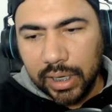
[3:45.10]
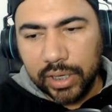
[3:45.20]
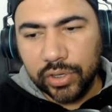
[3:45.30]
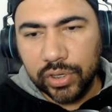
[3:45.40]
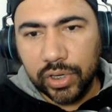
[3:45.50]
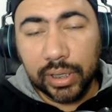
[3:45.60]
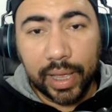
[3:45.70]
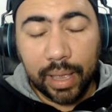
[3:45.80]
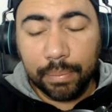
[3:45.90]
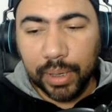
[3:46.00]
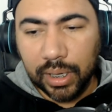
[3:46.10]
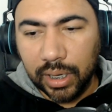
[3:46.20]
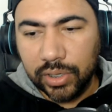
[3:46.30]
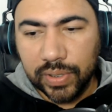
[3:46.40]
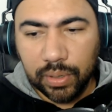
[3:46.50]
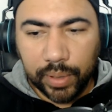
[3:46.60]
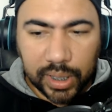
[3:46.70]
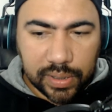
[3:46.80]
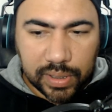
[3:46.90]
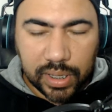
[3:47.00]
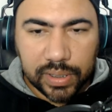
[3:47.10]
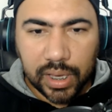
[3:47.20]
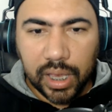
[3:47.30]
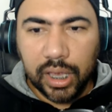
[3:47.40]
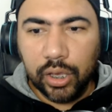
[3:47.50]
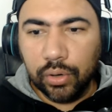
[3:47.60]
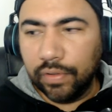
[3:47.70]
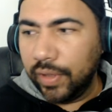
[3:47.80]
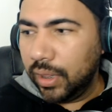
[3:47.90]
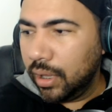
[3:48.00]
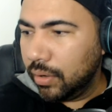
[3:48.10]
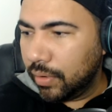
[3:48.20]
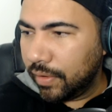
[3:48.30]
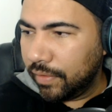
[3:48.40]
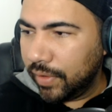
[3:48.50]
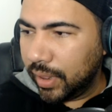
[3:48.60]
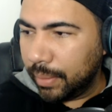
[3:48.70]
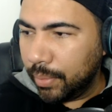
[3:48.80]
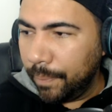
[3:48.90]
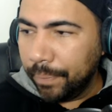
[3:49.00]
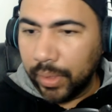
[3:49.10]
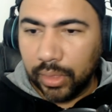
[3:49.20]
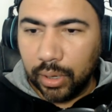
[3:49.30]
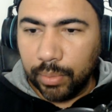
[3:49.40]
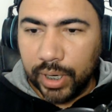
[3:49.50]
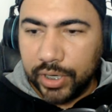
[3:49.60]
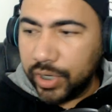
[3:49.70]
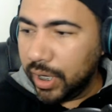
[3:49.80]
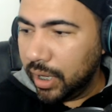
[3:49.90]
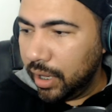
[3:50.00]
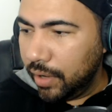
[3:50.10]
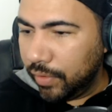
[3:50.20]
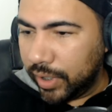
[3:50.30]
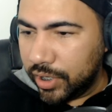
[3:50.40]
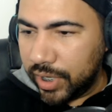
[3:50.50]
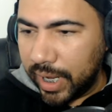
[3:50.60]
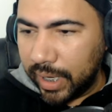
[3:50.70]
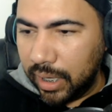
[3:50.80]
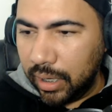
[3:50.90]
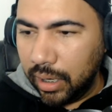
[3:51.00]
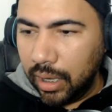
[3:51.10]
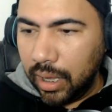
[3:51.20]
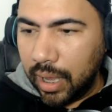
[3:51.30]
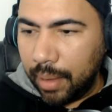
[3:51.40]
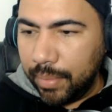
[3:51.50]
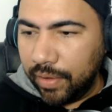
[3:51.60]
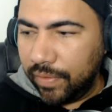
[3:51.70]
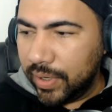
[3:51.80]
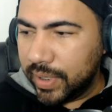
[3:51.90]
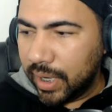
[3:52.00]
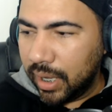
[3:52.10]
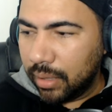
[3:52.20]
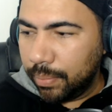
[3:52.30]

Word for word: na, Steam, na Epic, né, de 56 tá bom? dar uma olhadinha. Eu vou até tirar aqui a minha facecam